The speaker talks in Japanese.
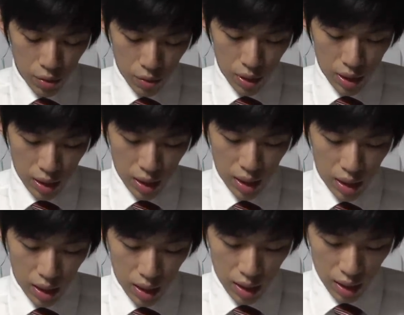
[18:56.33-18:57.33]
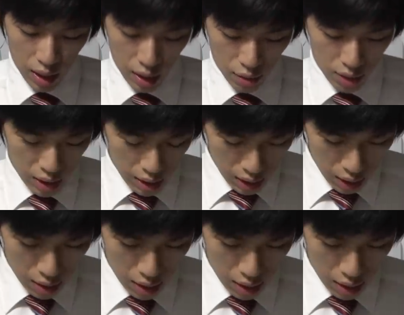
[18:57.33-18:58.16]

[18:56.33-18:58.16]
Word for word: ちょっとですね、えー、検討させていただ